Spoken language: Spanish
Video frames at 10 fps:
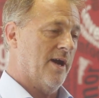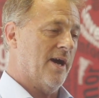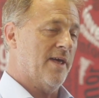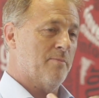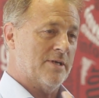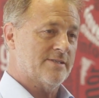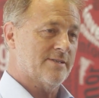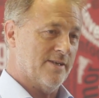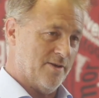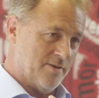además
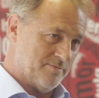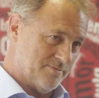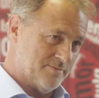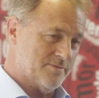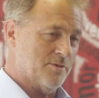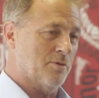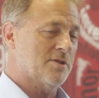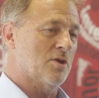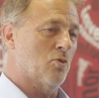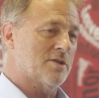eh, lo que
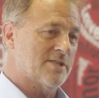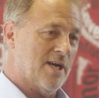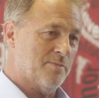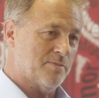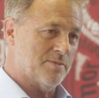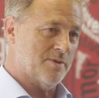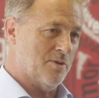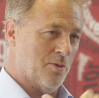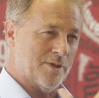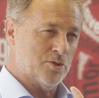es el WhatsApp,
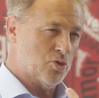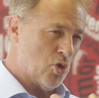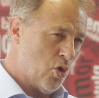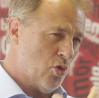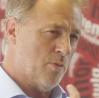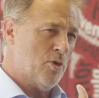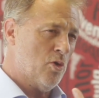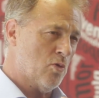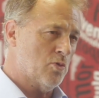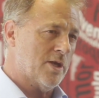lo que son todos los
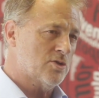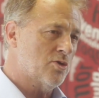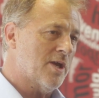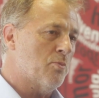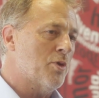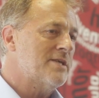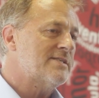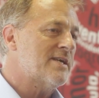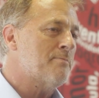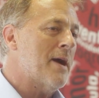medios de comunicación que pueden
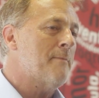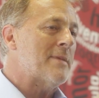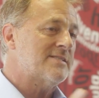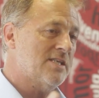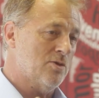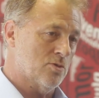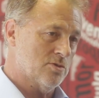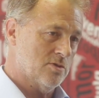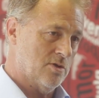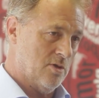ser más
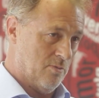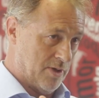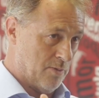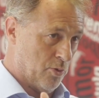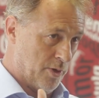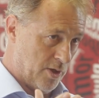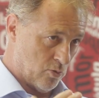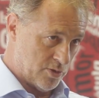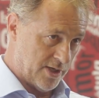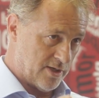masivos para poder
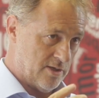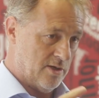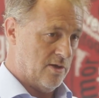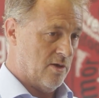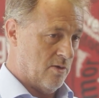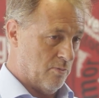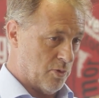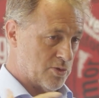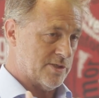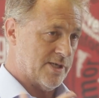escuchar,
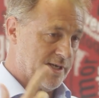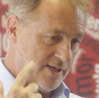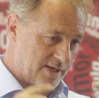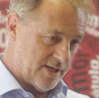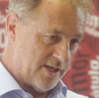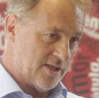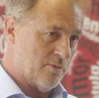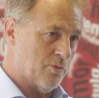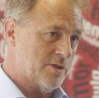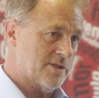procesar y
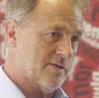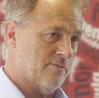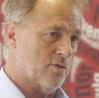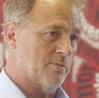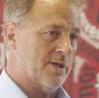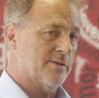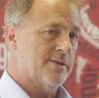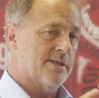después transformar.